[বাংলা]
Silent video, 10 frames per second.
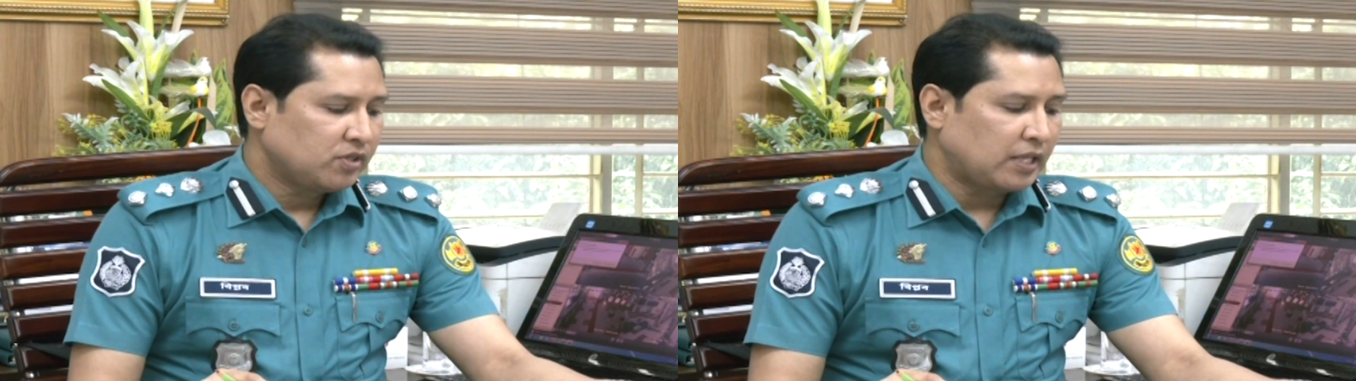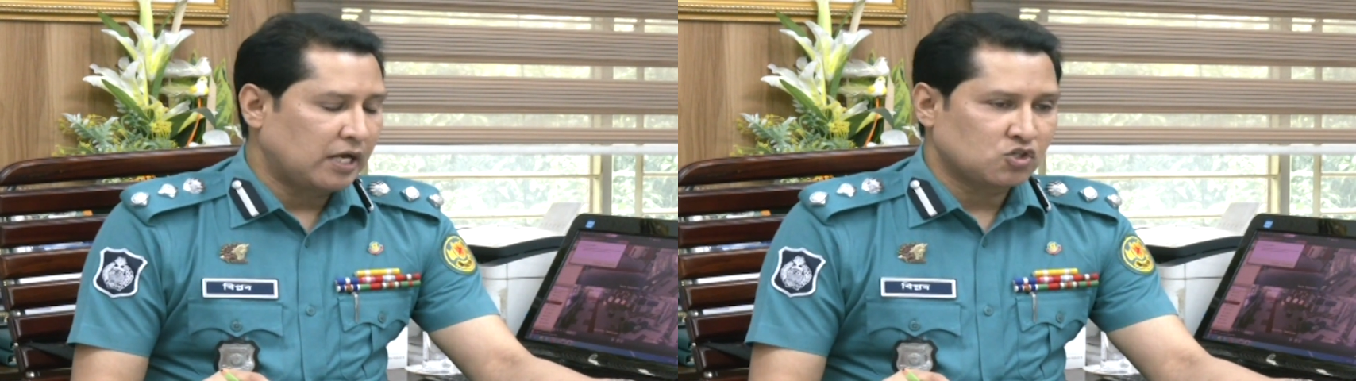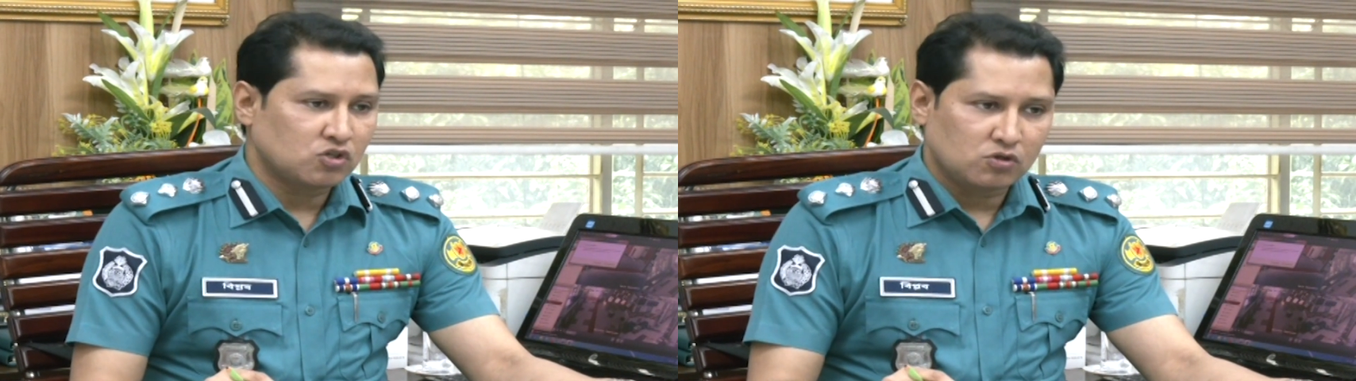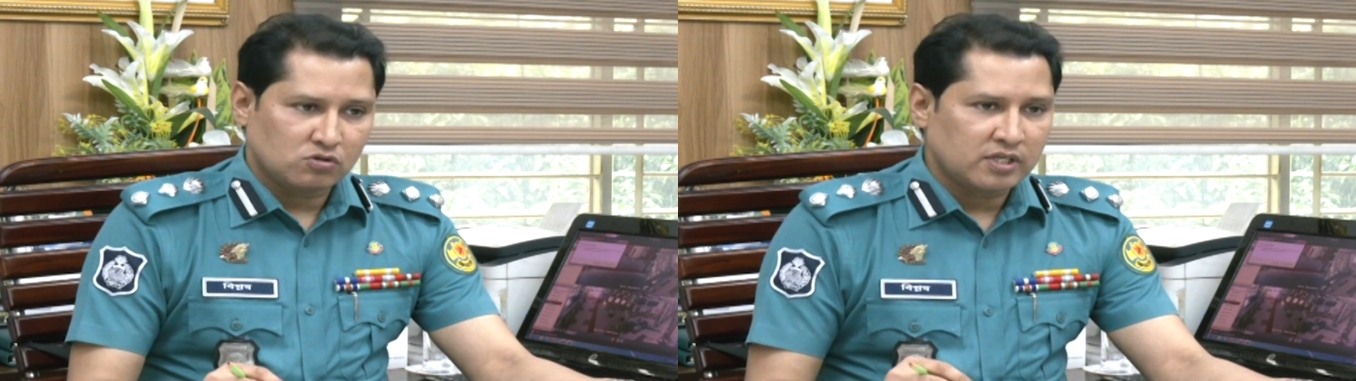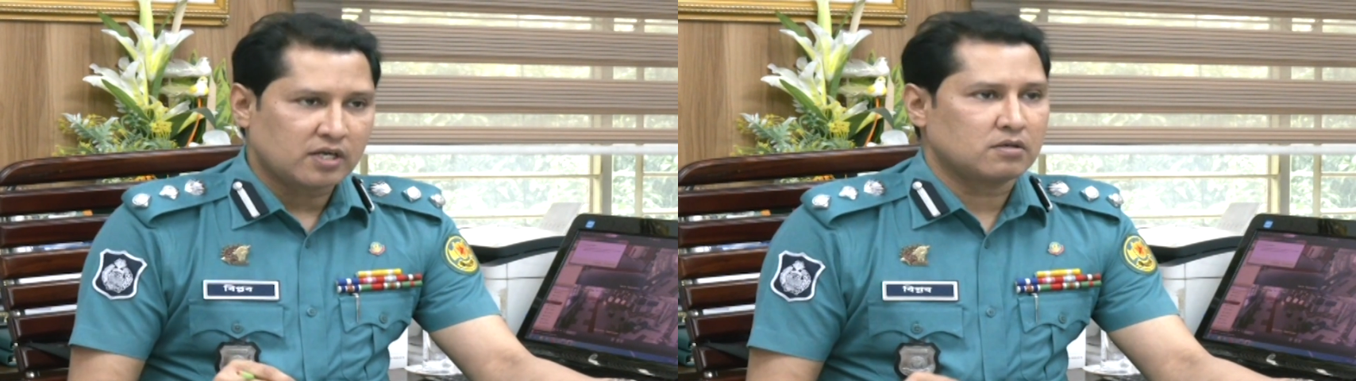তার সঙ্গেও
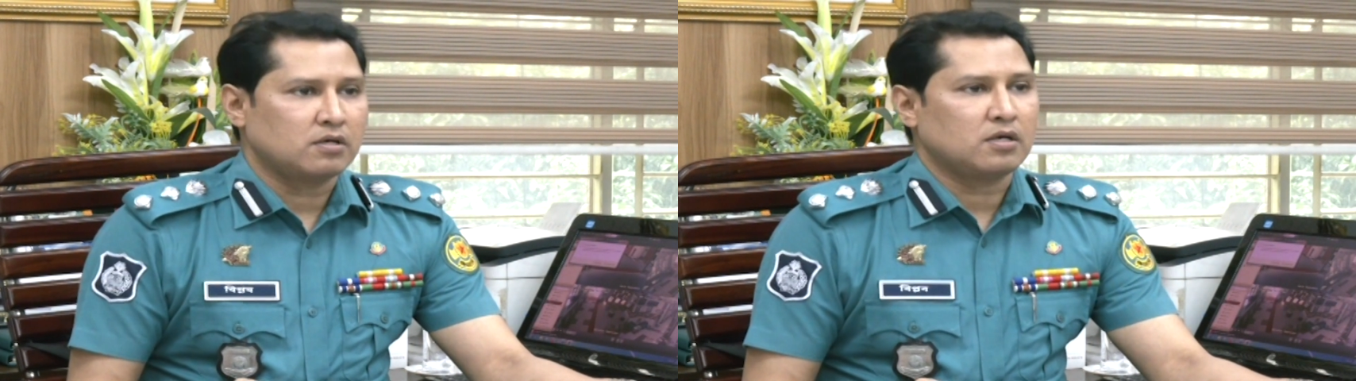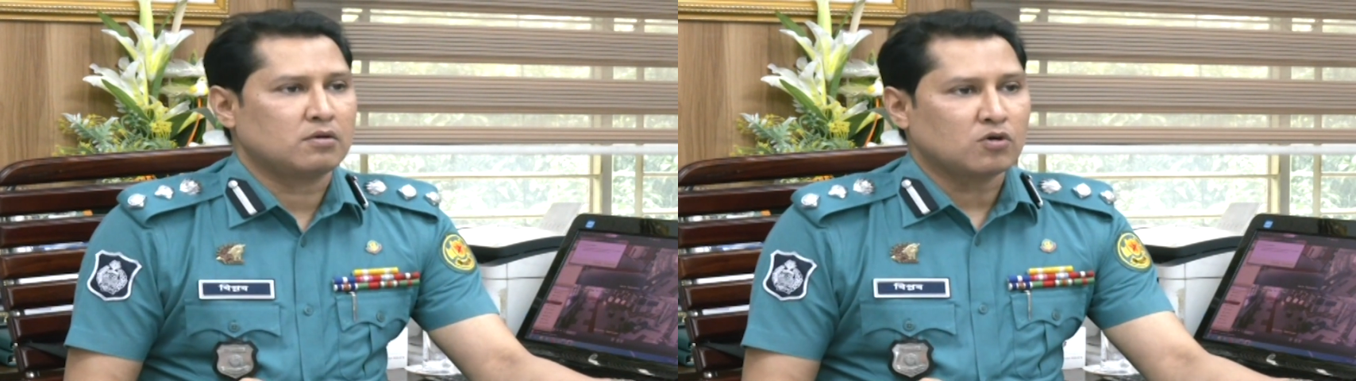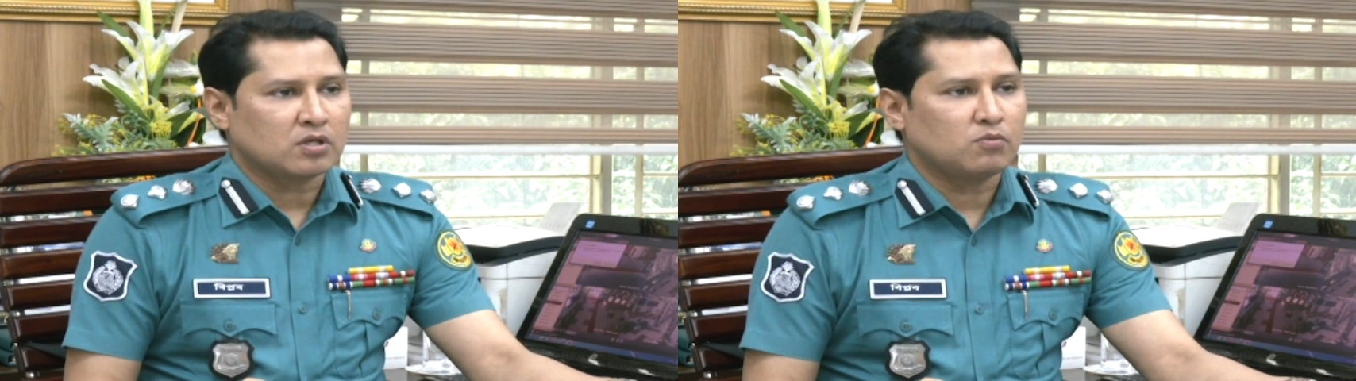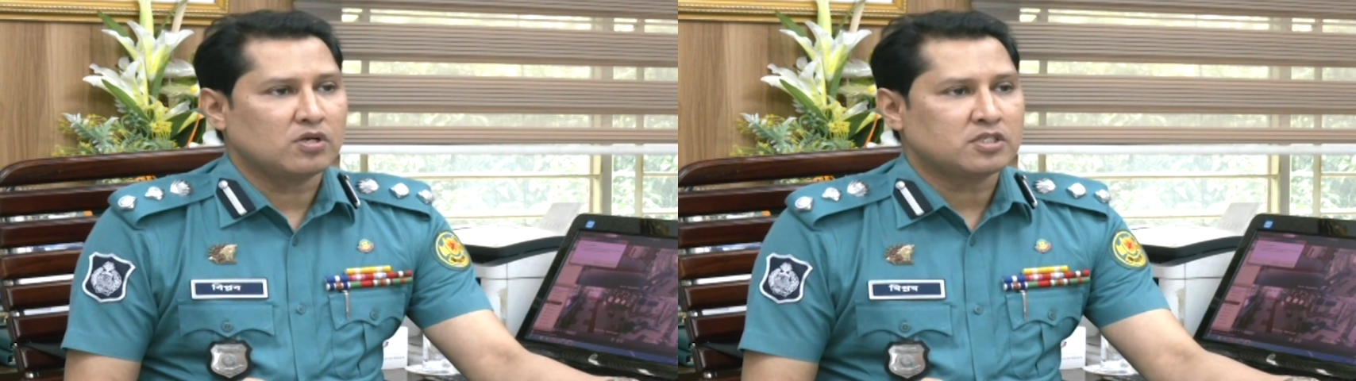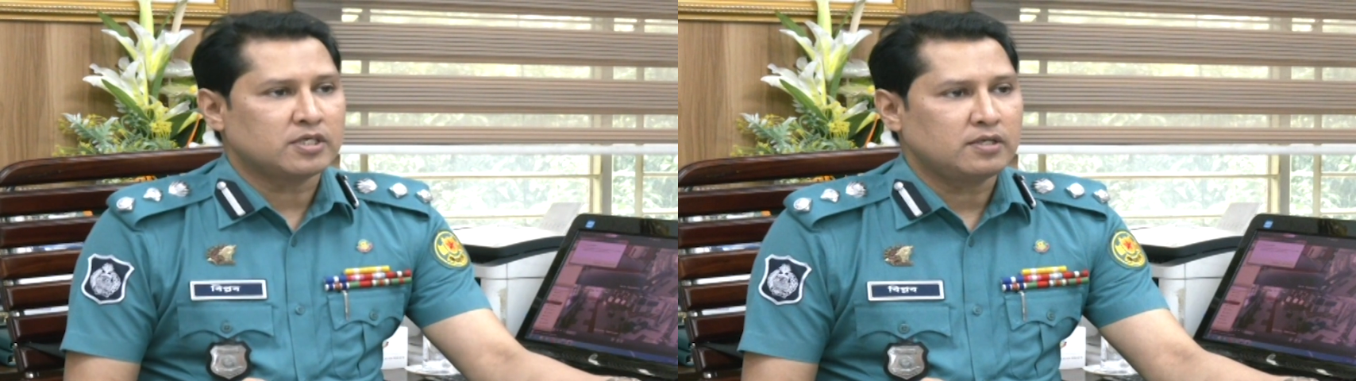স্যার কথা
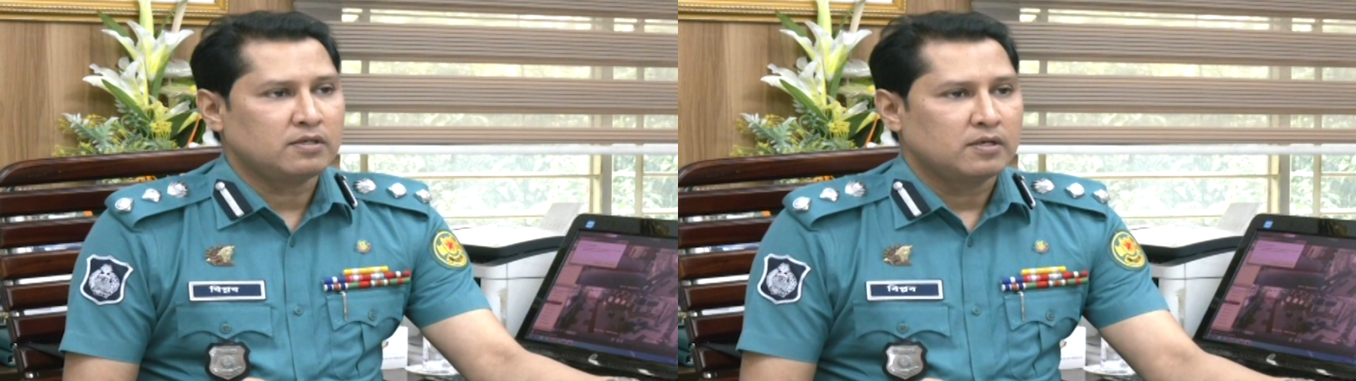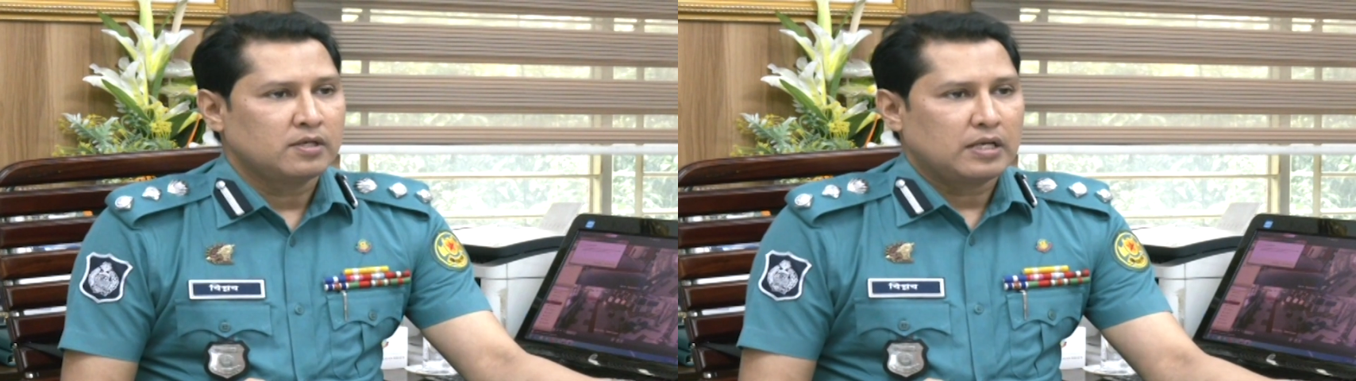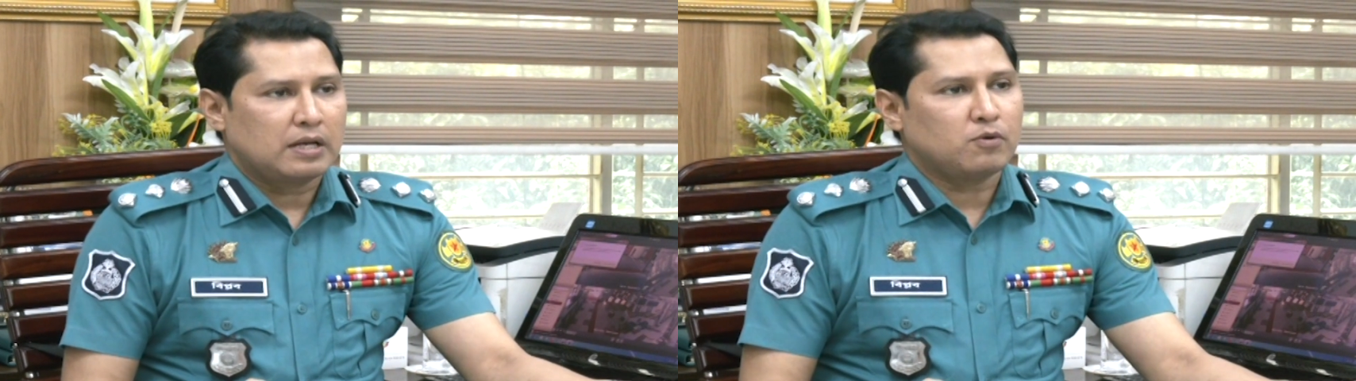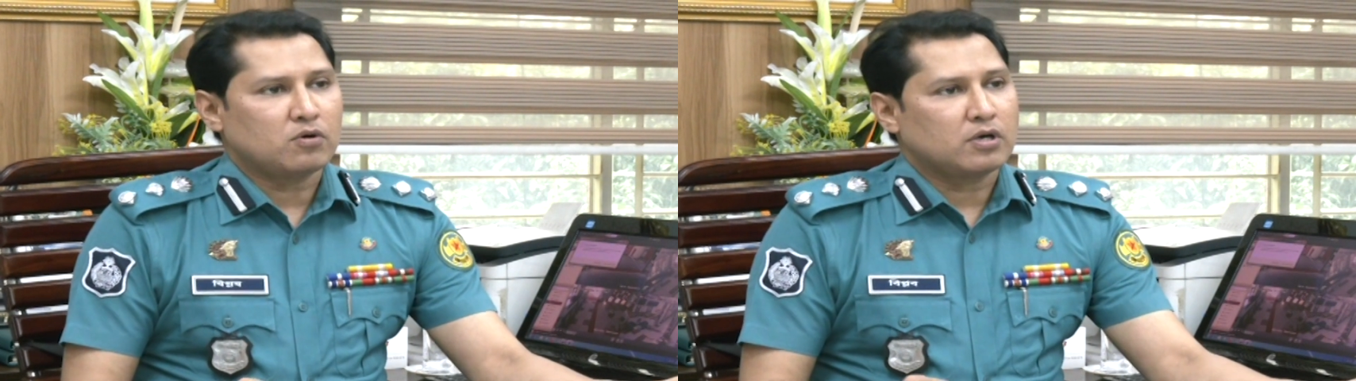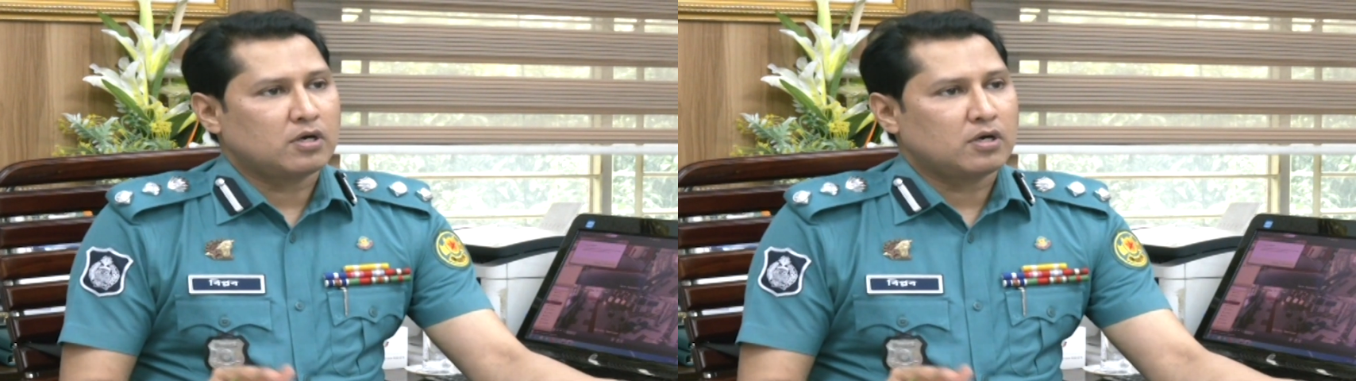বলেছেন এবং